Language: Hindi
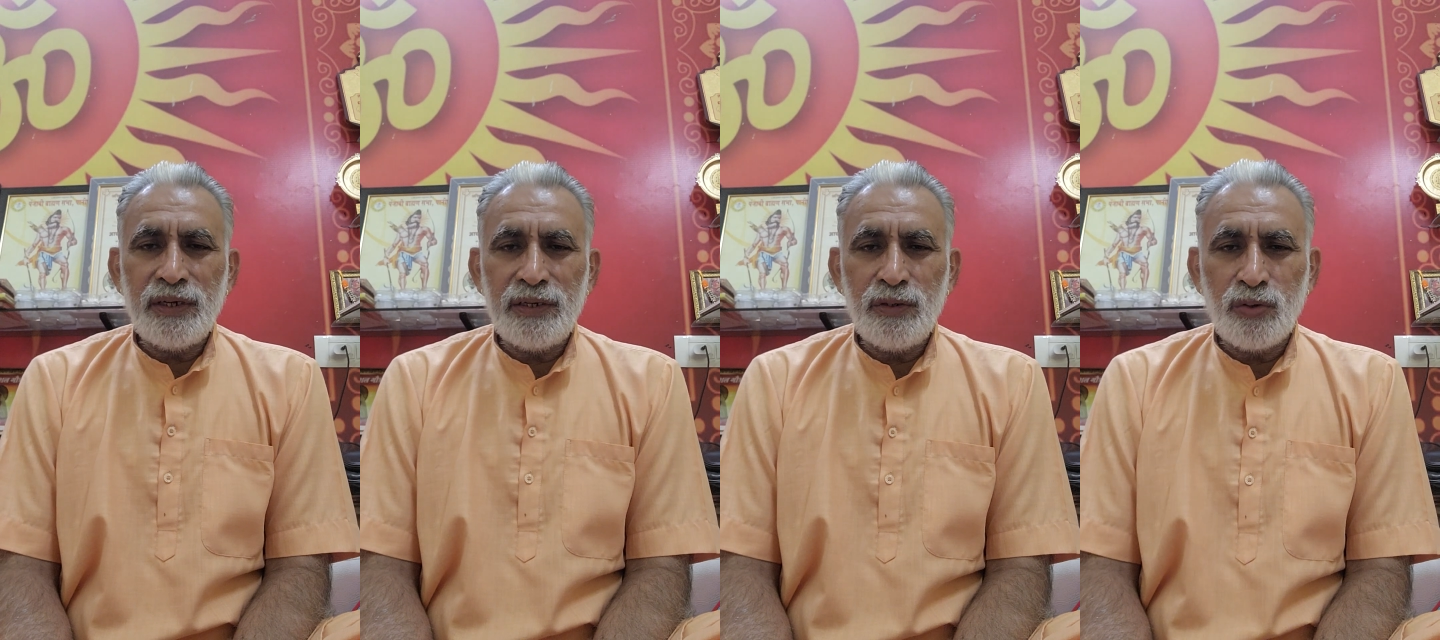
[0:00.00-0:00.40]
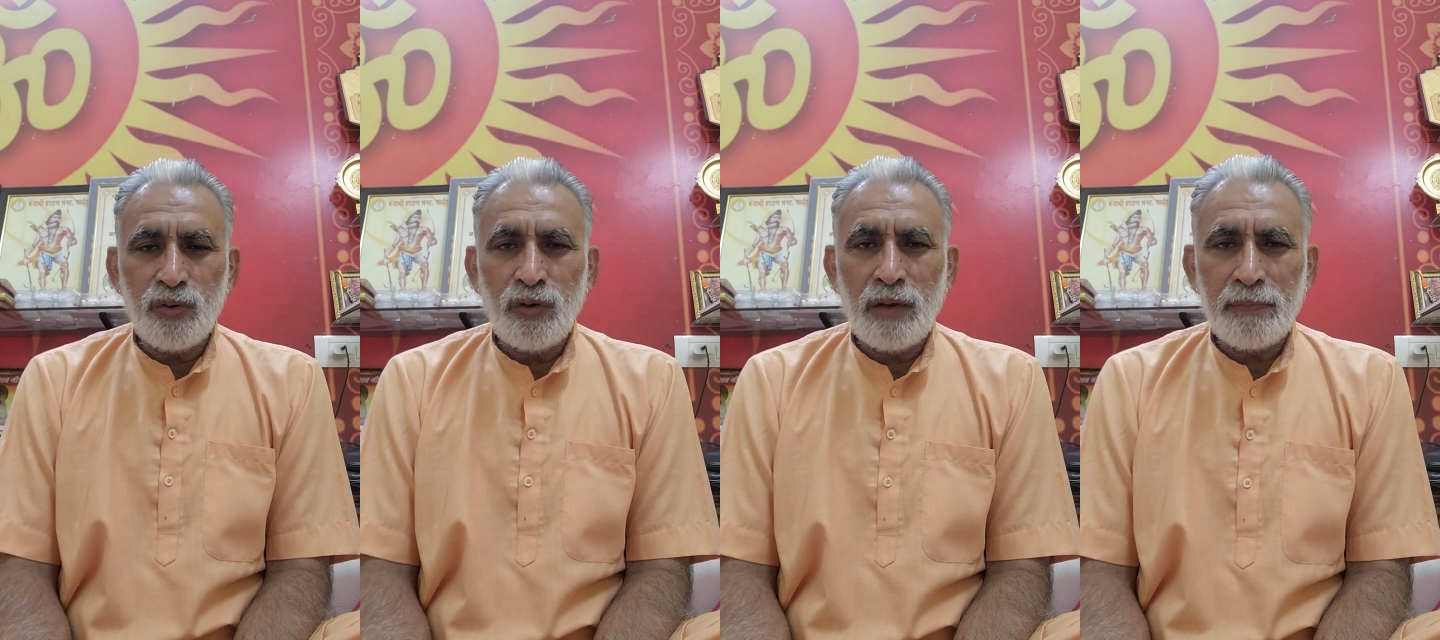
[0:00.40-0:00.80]
वीडियो
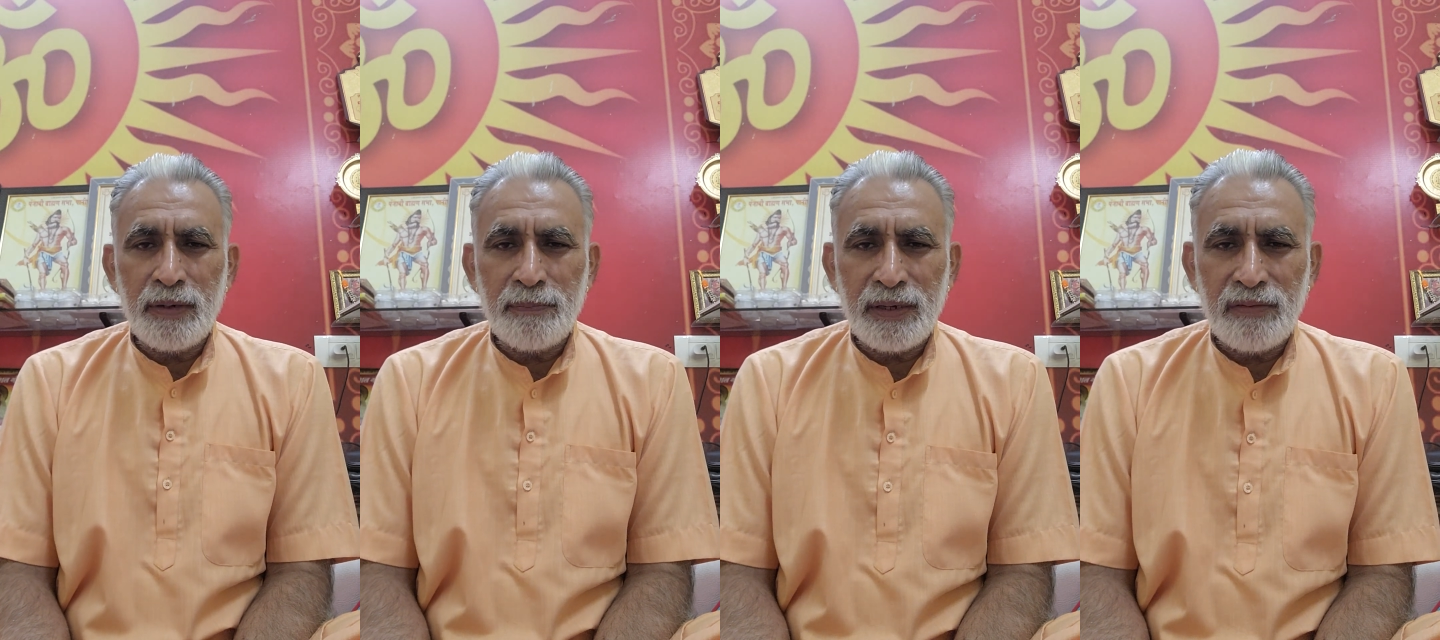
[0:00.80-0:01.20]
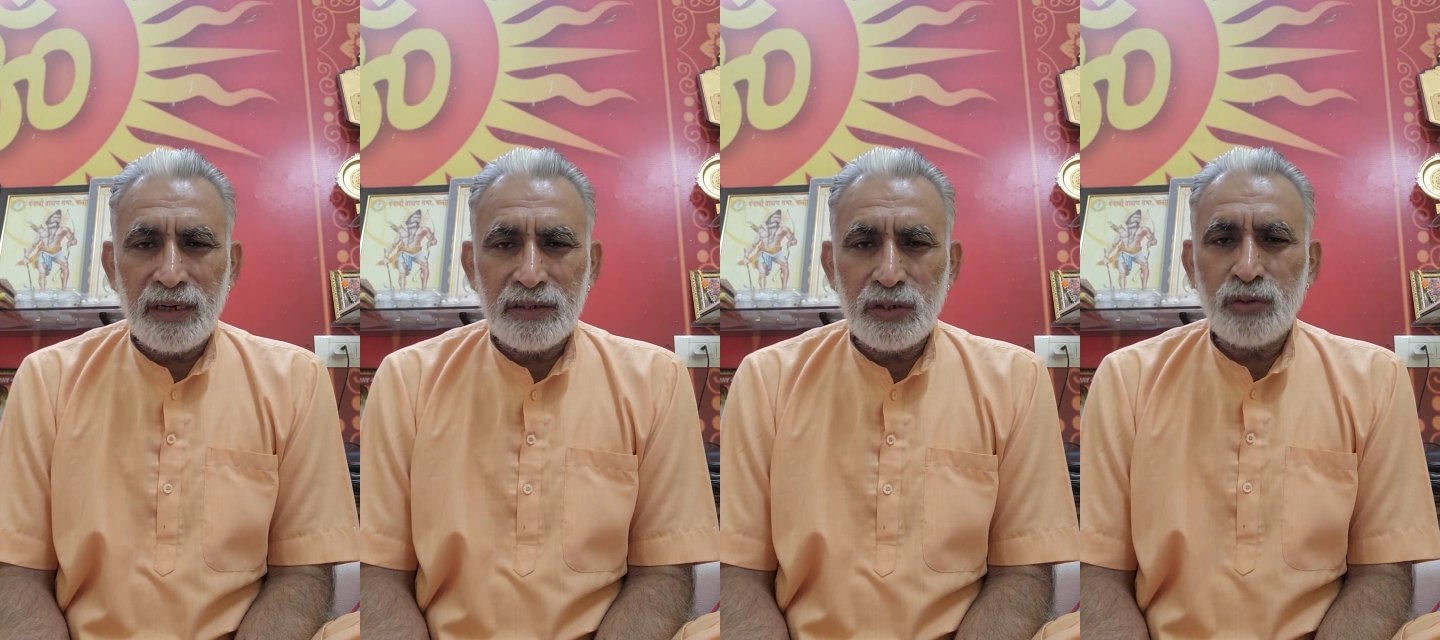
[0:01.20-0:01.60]
को अपने
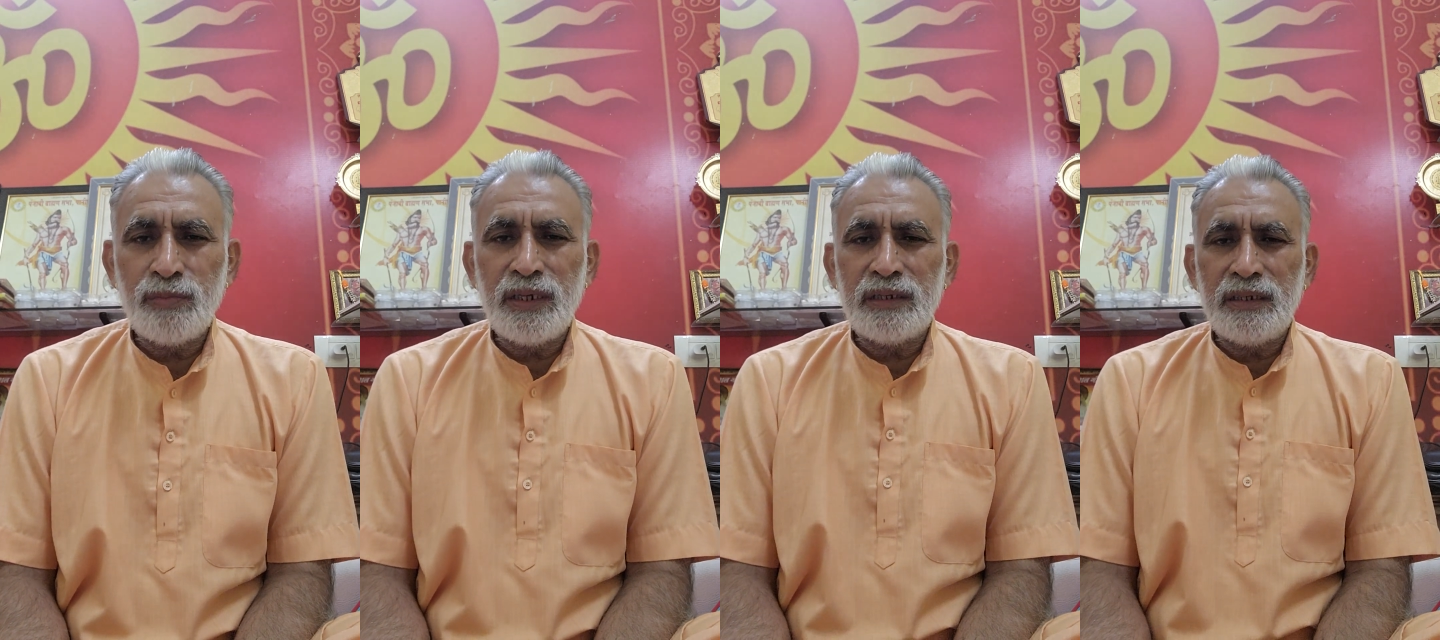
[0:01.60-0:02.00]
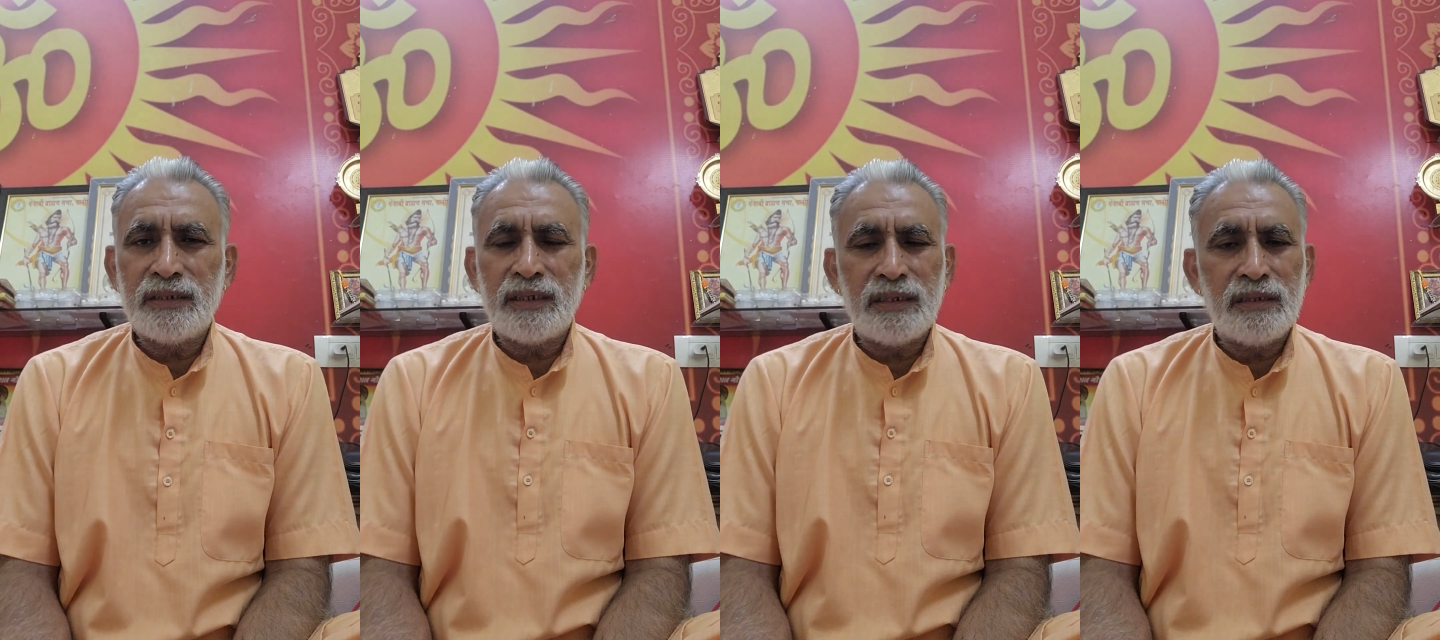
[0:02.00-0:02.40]
परिवारजनों में अधिक
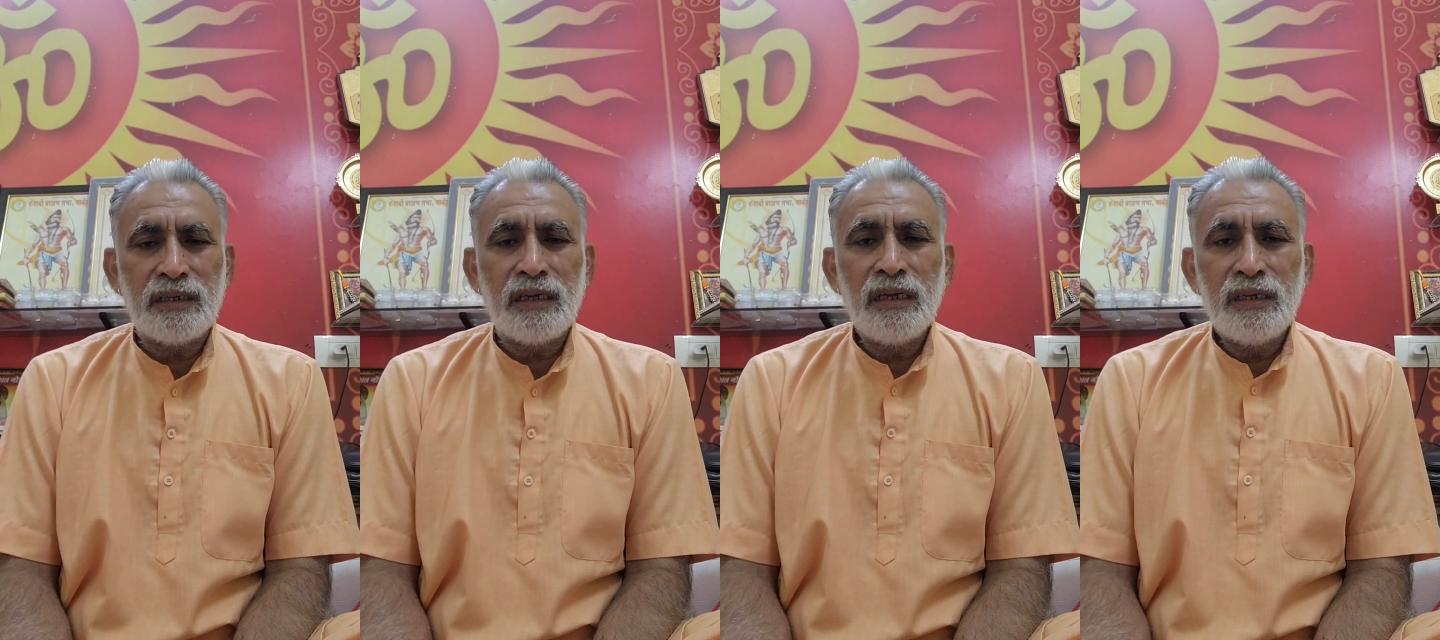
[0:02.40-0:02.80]
से अधिक